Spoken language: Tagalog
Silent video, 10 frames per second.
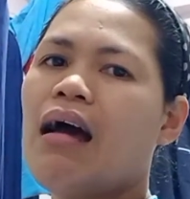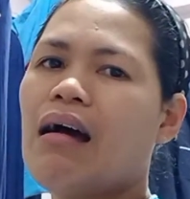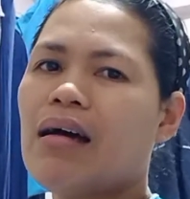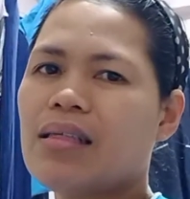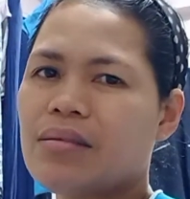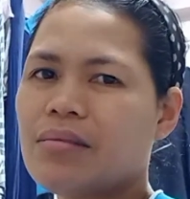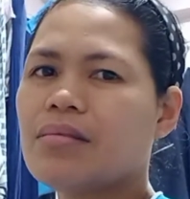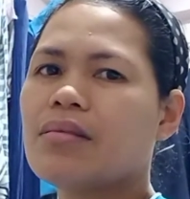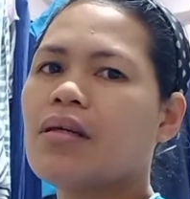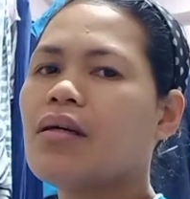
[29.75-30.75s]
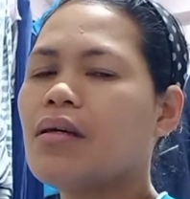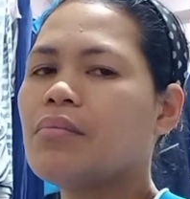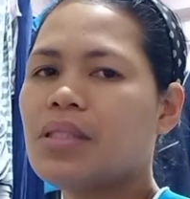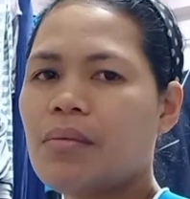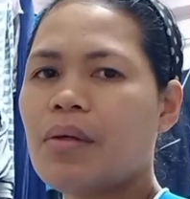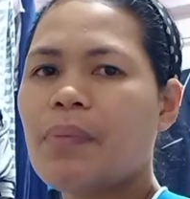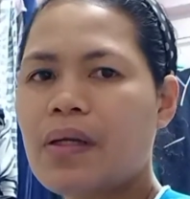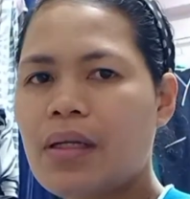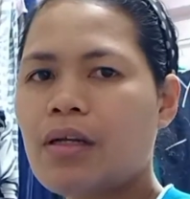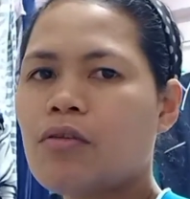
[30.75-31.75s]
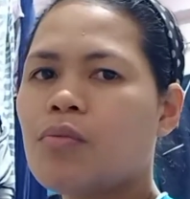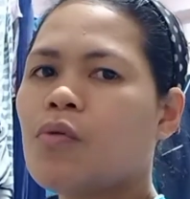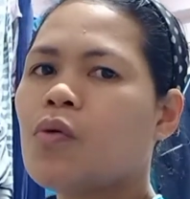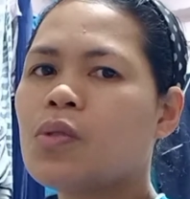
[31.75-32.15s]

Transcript: At masama pa rin ang loob